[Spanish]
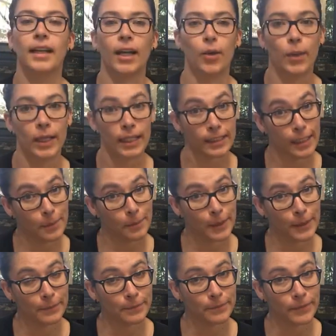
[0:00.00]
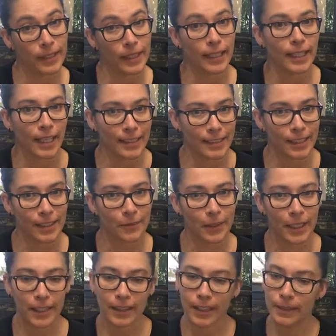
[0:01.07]
Recuerda siempre que ser
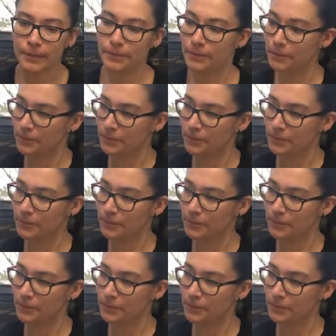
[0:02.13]
diferente